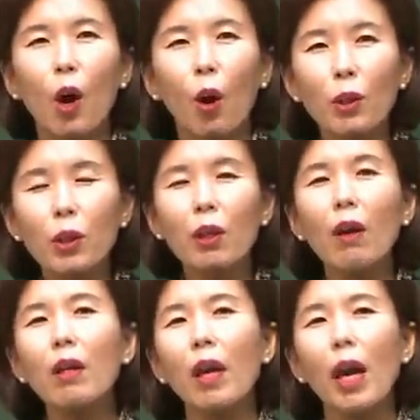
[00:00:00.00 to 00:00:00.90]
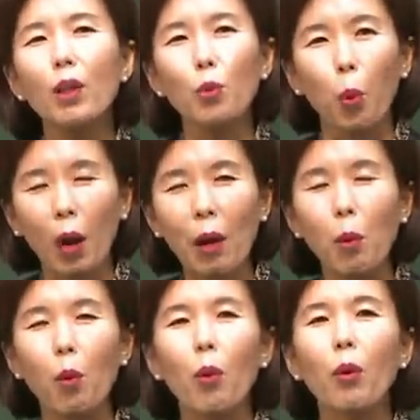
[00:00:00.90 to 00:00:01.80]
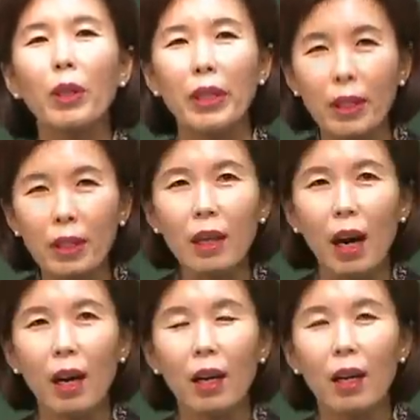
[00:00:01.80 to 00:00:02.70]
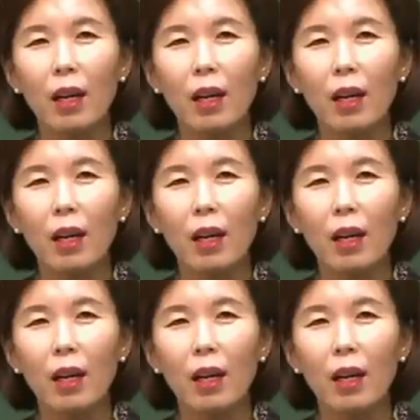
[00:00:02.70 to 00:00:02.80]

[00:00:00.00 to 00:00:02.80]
어떻게 돌아보고 있는가?